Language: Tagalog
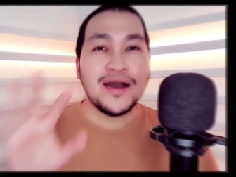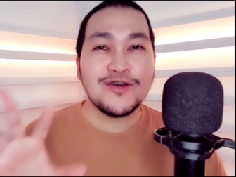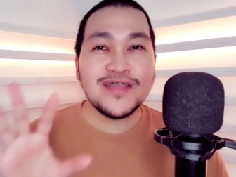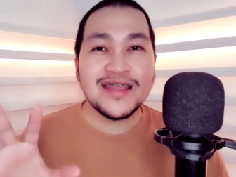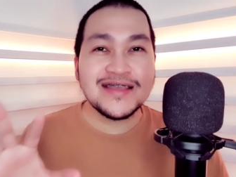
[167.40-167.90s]

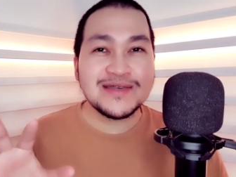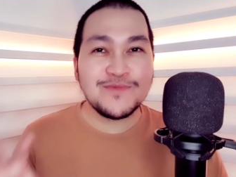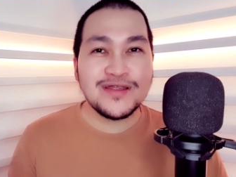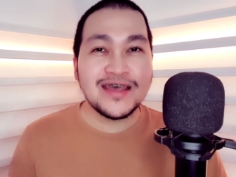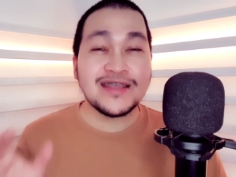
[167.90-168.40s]
Bago natin
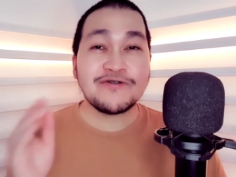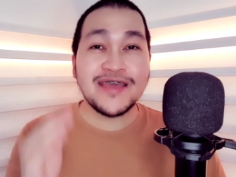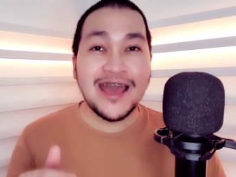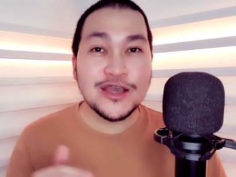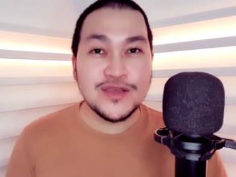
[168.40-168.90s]
simulan ang
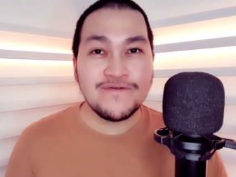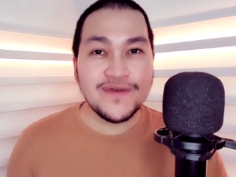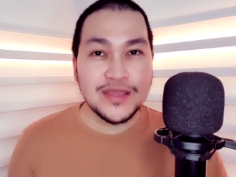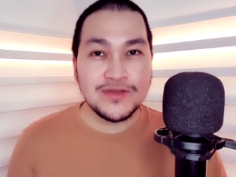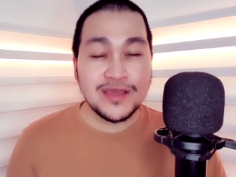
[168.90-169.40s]
reaction
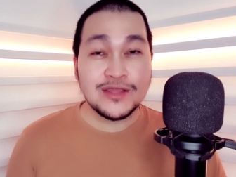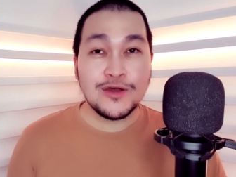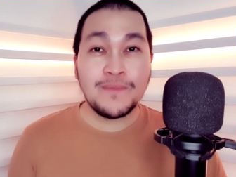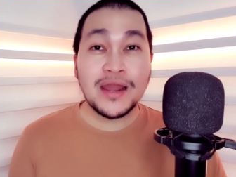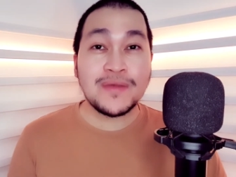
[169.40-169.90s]
video na
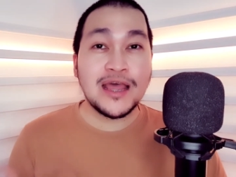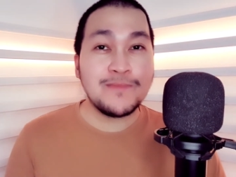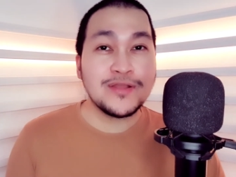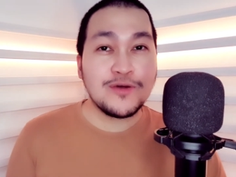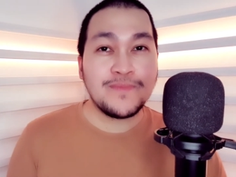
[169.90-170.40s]
ito para
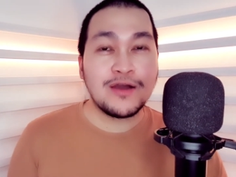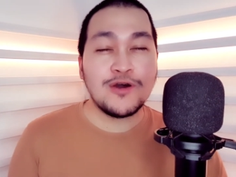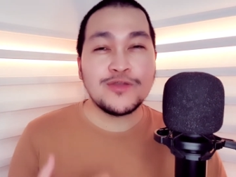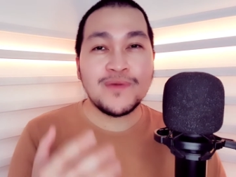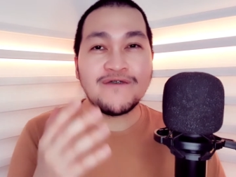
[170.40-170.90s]
malaman ko pa
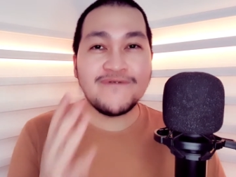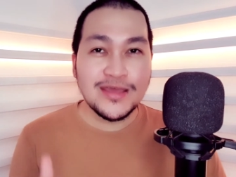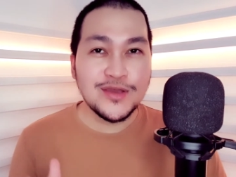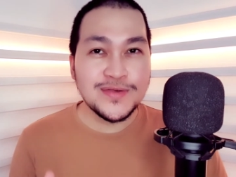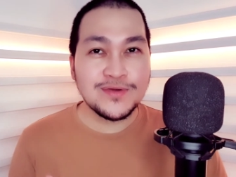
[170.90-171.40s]
kung ano mga
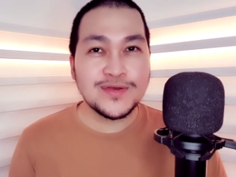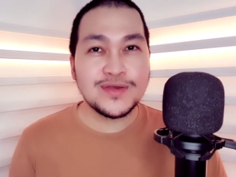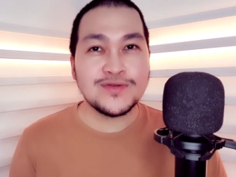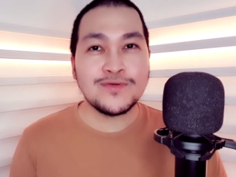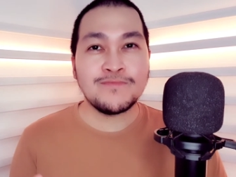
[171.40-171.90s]
videos ang
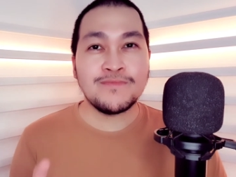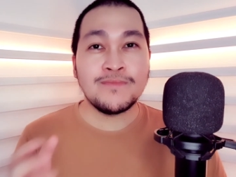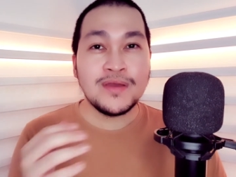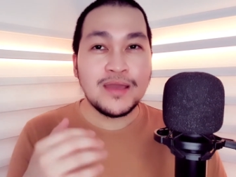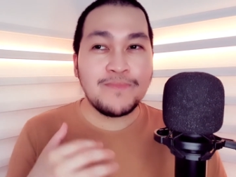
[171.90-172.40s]
gusto nyong